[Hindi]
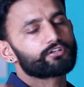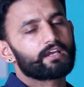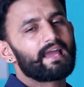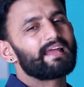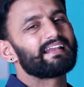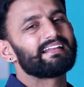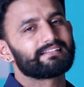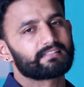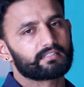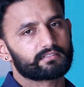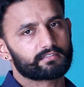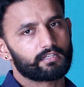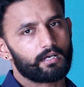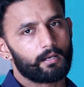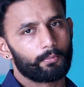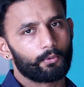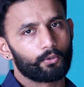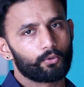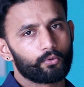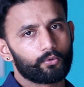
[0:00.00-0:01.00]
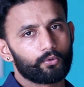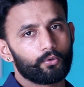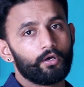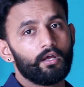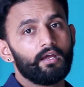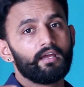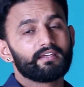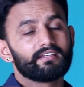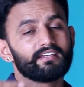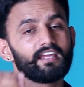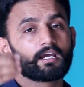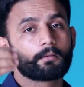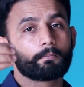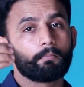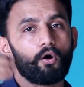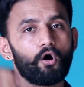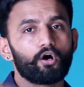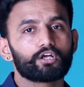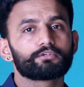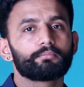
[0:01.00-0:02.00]
कह नहीं सकता आप लोगों को ये एक
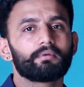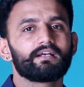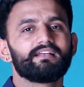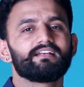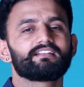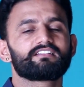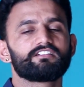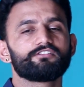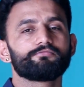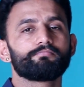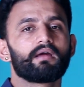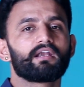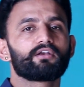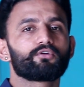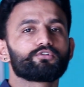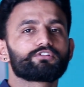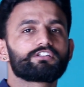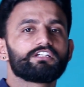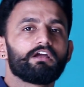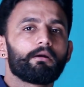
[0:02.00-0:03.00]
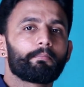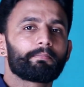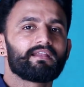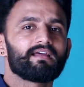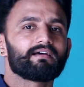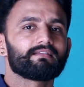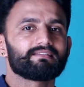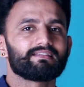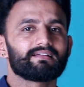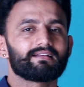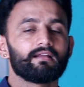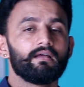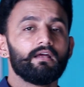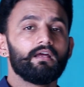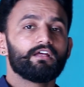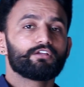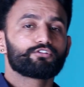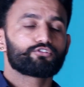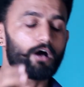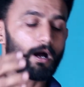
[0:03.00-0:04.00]
बहुत बड़ी अचीवमेंट होती है अपने अंदर
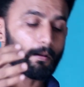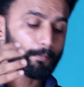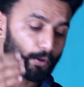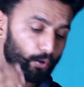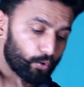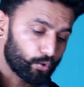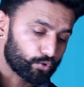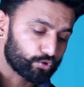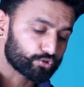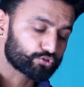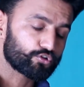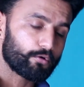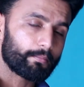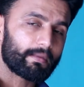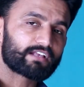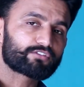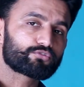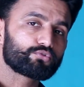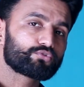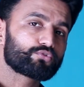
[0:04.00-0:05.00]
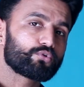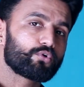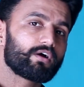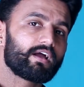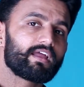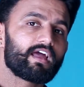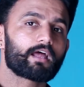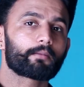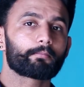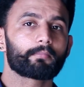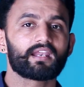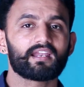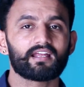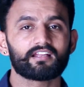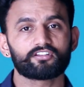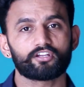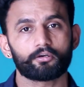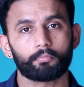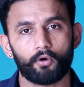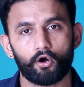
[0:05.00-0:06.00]
तो आप लोगों को खुद को महसूस होगा यार मेरे
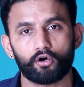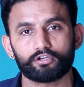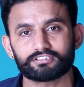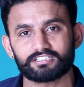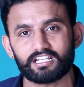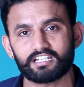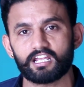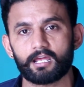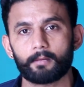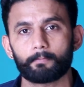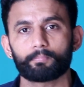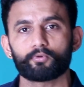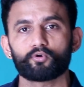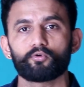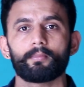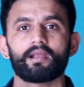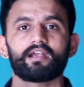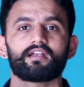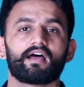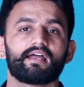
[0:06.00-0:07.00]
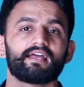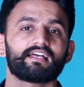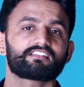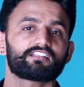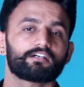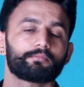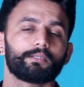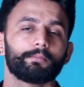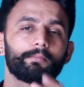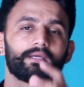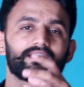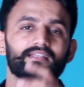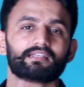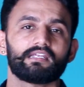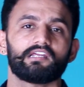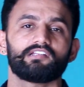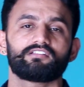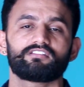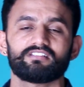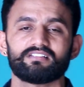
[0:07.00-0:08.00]
अंदर बहुत ज़्यादा इंप्रूवमेंट आया तभी मैंने
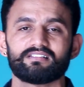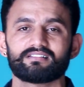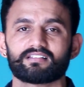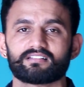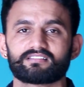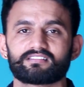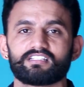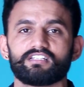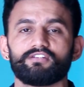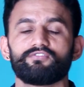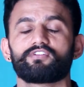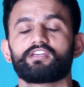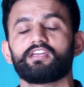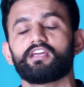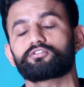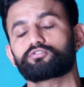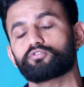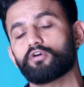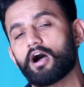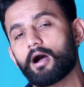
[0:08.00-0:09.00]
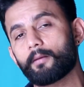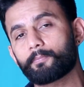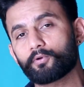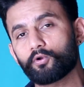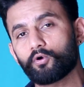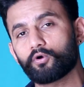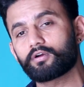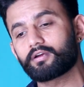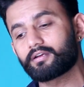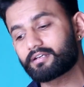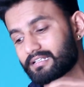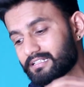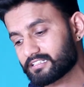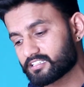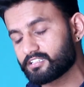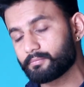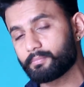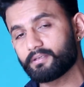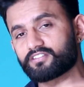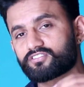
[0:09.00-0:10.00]
ये चीज़ अचीव की है तो आप लोग
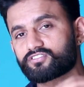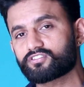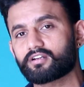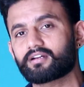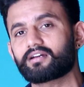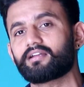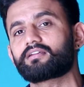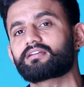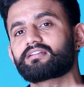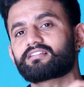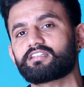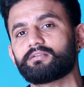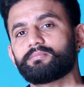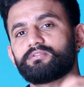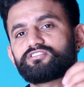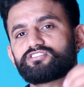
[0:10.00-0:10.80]
किसी भी स्ट्रगल किसी भी